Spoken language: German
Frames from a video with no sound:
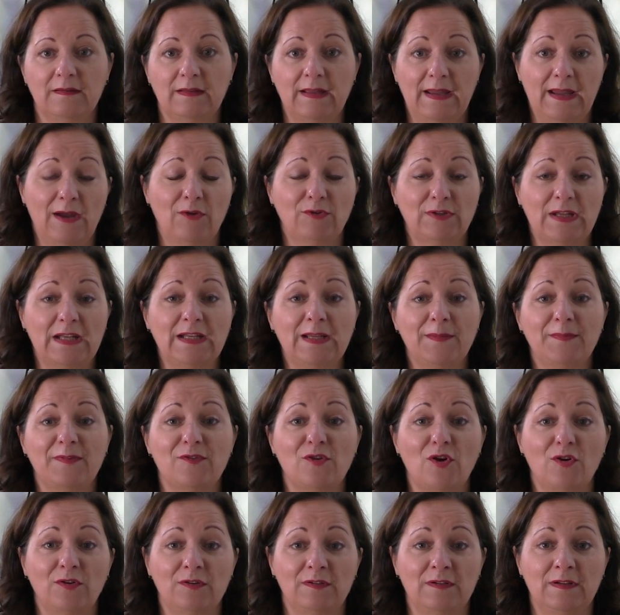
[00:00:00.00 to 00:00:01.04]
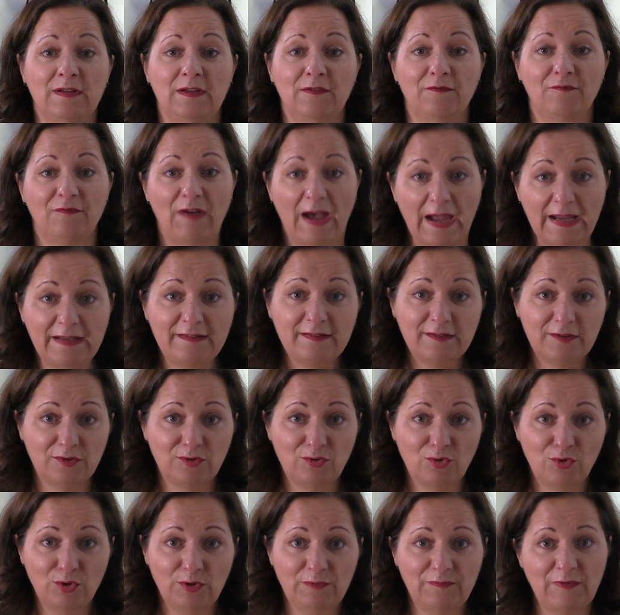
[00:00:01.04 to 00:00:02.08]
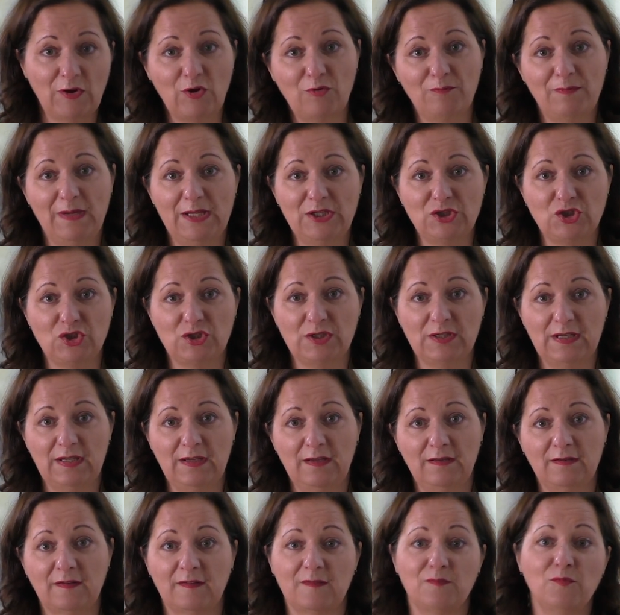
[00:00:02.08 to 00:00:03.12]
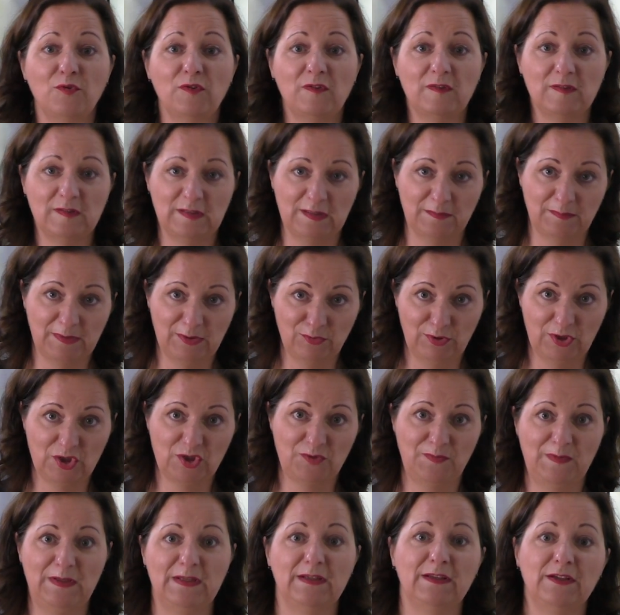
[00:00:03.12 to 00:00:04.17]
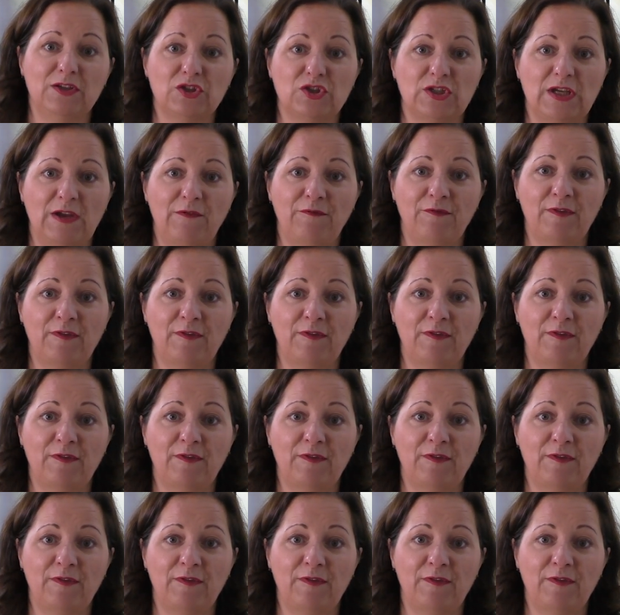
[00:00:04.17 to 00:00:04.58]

Naja, und dann gibt es noch einen weiteren Grund, warum Menschen gehen. Das muss nicht immer nur der schwierige Chef